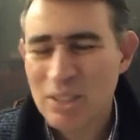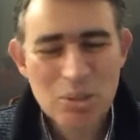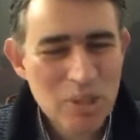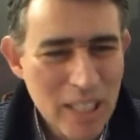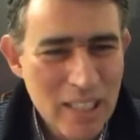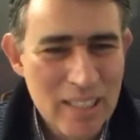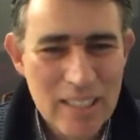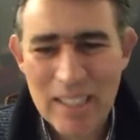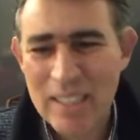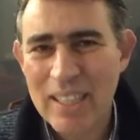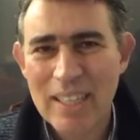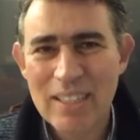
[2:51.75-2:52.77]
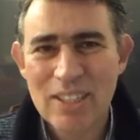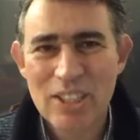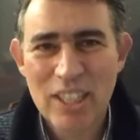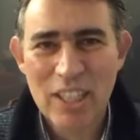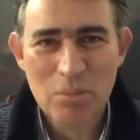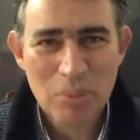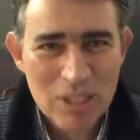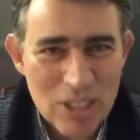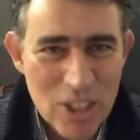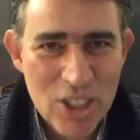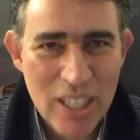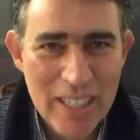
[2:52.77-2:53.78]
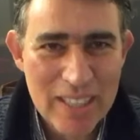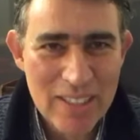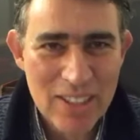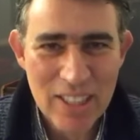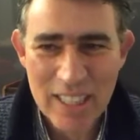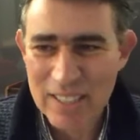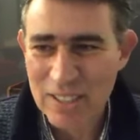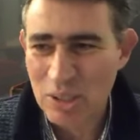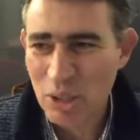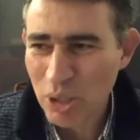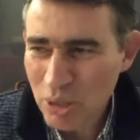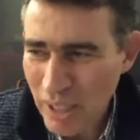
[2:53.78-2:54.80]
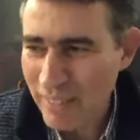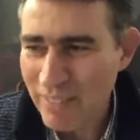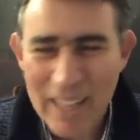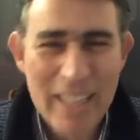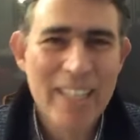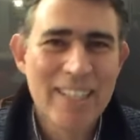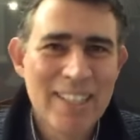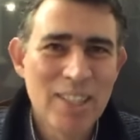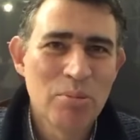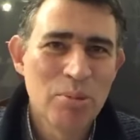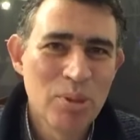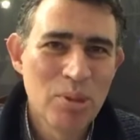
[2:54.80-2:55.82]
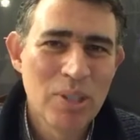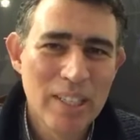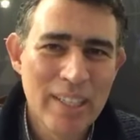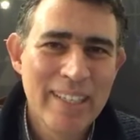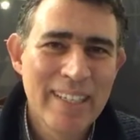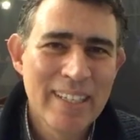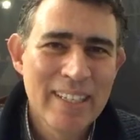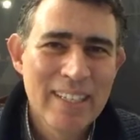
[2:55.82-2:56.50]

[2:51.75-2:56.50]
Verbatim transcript: Güzellikleri yaratacağız. Biz inşa edeceğiz. Yoktan var ettik bu ülkeyi.